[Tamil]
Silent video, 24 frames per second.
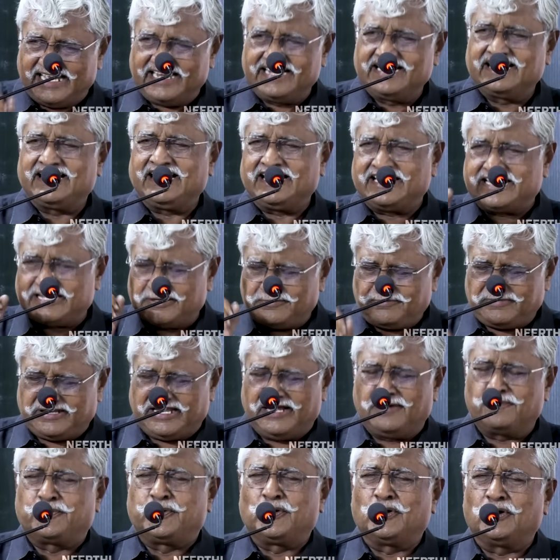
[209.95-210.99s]
என்றைக்கும்
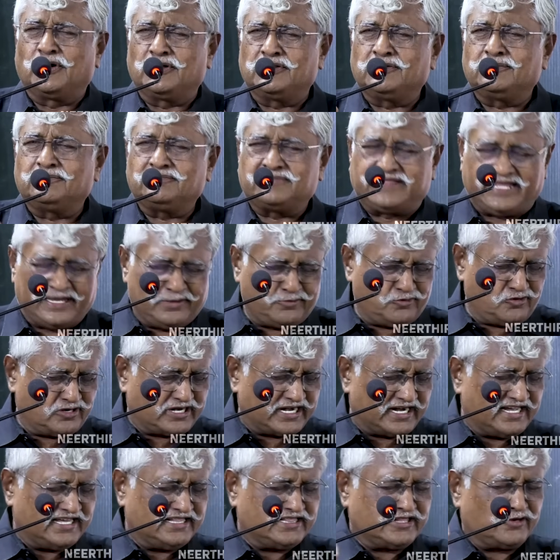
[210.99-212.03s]
எப்போதும் திமுக
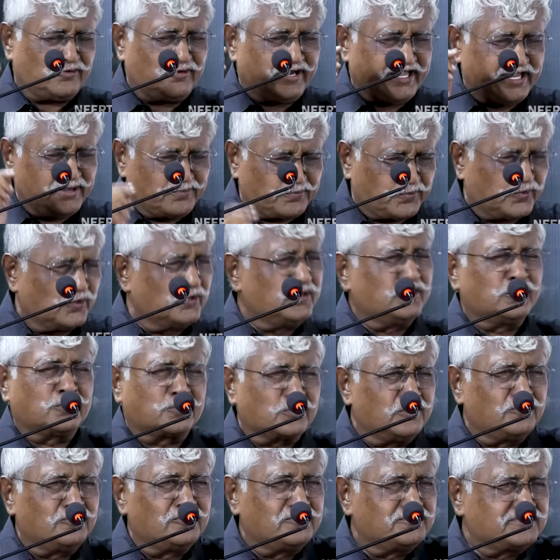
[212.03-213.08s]
கழகத்தினுடைய
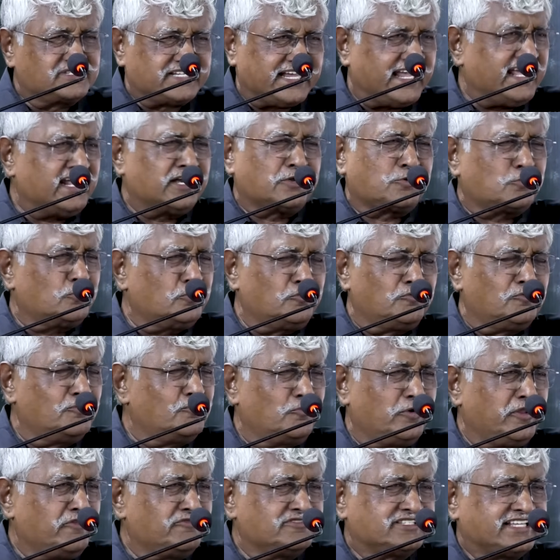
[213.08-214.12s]
பொதுக்குழுவும் செயற்குழுவும்
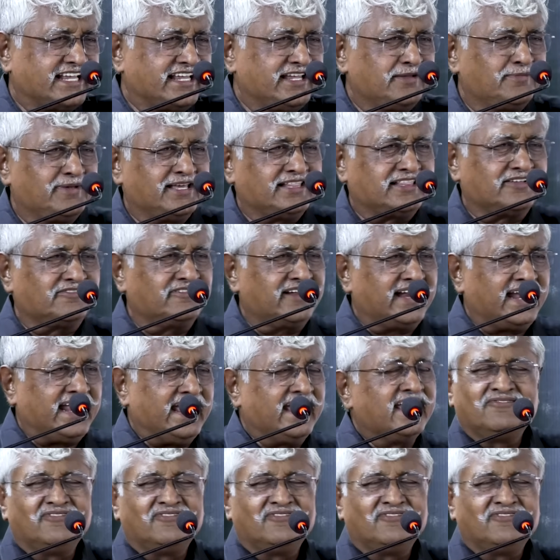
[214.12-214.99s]
முடிவு செய்யுமே தவிர